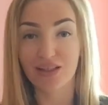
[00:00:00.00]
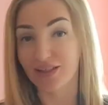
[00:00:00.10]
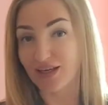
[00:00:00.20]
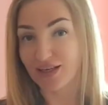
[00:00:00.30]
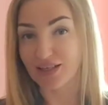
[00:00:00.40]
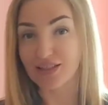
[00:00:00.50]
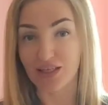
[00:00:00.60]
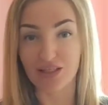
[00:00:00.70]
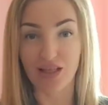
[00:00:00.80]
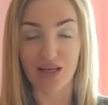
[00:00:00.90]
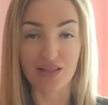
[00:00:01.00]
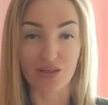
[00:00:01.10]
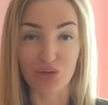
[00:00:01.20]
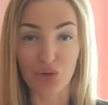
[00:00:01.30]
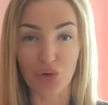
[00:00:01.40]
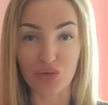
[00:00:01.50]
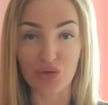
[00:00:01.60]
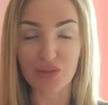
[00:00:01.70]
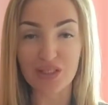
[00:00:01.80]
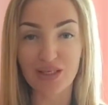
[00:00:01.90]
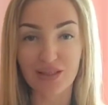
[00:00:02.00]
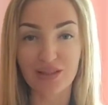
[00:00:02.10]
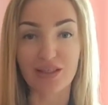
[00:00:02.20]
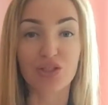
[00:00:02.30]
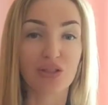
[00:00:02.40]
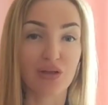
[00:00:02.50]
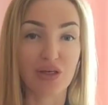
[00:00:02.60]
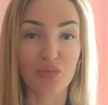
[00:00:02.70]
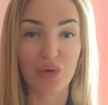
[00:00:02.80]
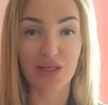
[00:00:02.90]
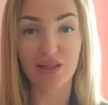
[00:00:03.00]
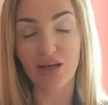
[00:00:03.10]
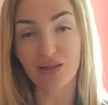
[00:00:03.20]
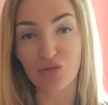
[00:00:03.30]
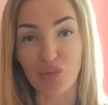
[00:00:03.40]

Я создатель духовного центра, человек-портал.